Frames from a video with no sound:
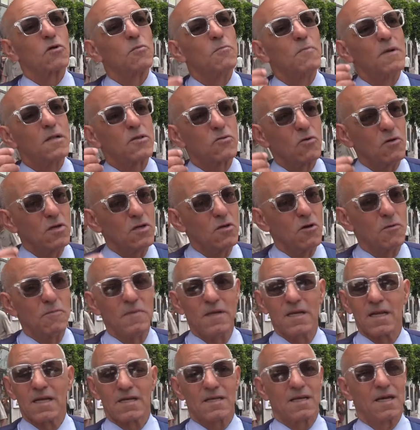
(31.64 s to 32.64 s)
كملتوا
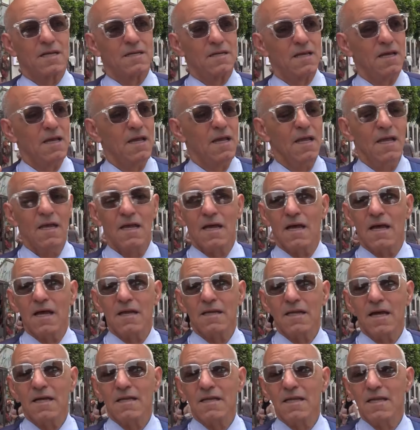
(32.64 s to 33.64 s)
عليهم الا كان
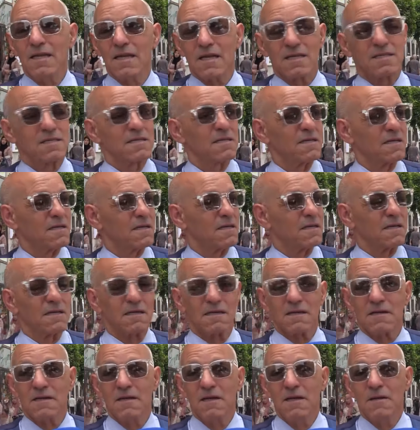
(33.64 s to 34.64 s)
آه، يعني ناس
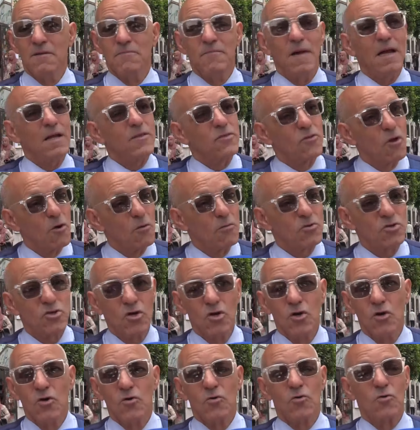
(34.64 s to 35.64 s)
آه، ما
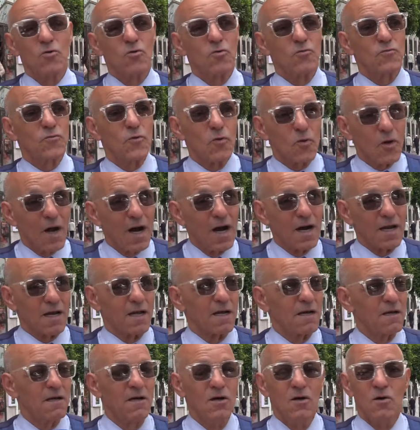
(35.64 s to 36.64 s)
عندهمش
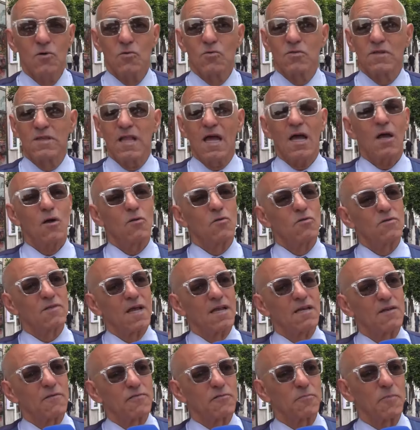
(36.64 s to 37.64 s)
وفقراء وتلحق له
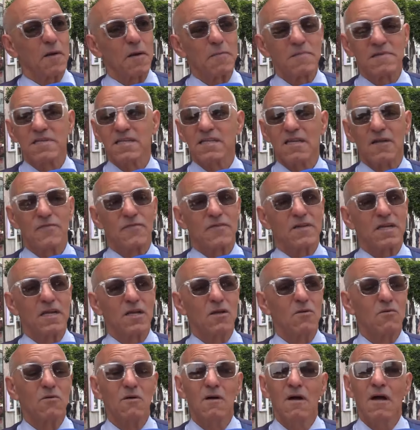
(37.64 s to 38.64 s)
انت لفت ب 50 في
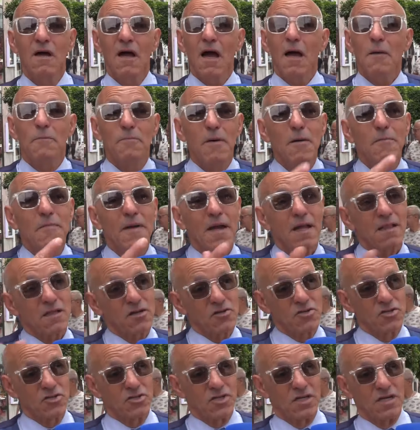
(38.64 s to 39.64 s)
الكيلو حبه ما
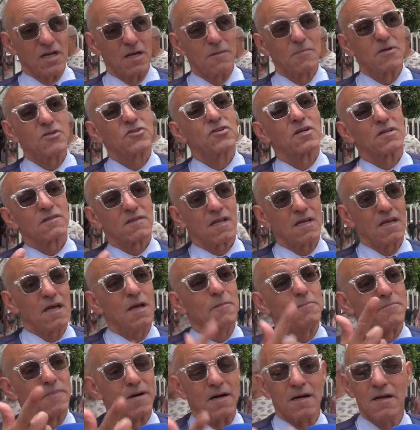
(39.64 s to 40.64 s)
يقدرش يشريها ماشي رطل
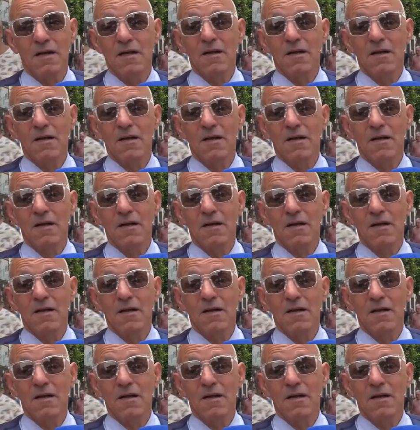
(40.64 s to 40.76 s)
حبه